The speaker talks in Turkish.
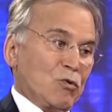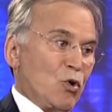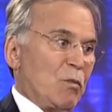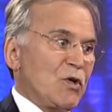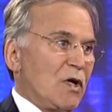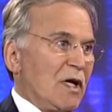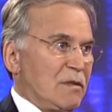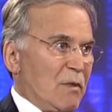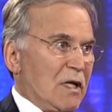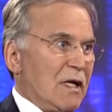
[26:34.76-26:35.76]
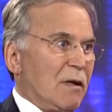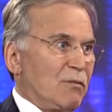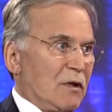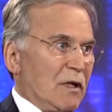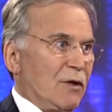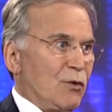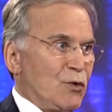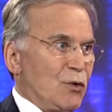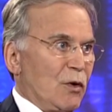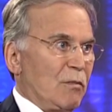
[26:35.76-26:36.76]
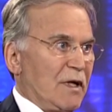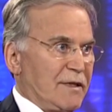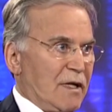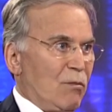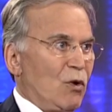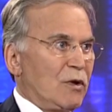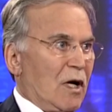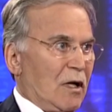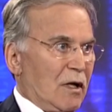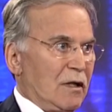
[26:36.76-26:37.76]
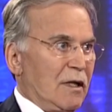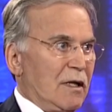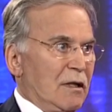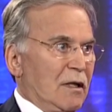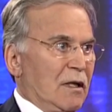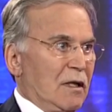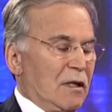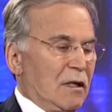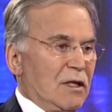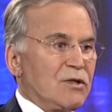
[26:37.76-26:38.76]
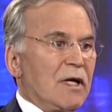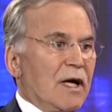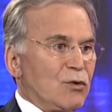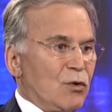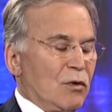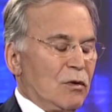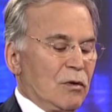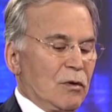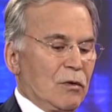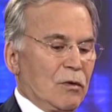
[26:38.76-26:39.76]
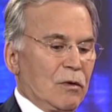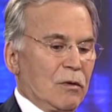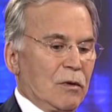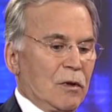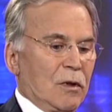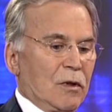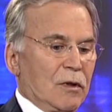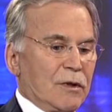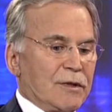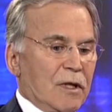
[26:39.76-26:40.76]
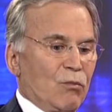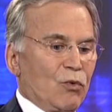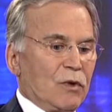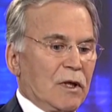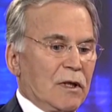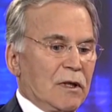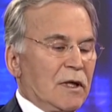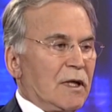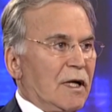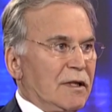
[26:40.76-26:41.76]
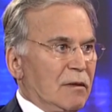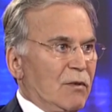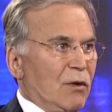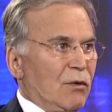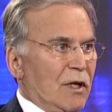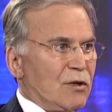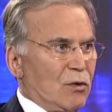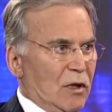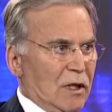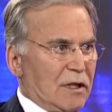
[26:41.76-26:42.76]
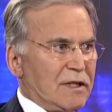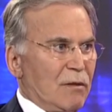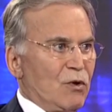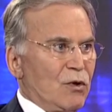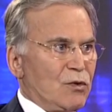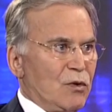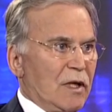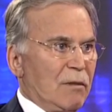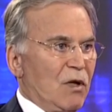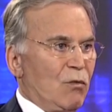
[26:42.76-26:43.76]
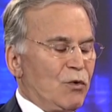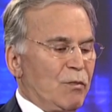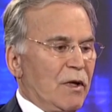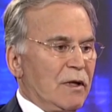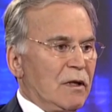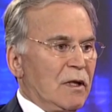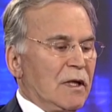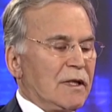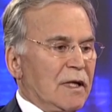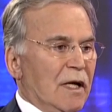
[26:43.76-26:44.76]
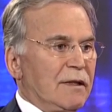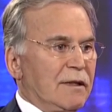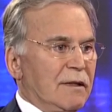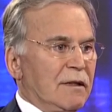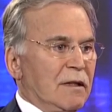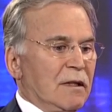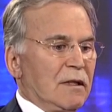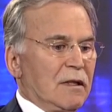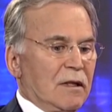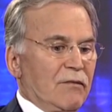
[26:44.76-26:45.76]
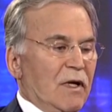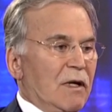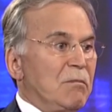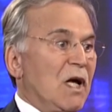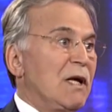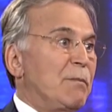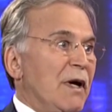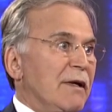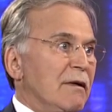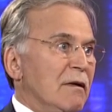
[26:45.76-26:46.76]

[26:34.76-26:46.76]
Çok başarılı hizmetler yaptıklarını düşünüyorum. E, İstanbul'da da Ankara'da e, işte en son e, e, İstanbul'da Kadir Bey ondan sonra kısa bir süre Mevlüt Bey geldi e, ve Melih Bey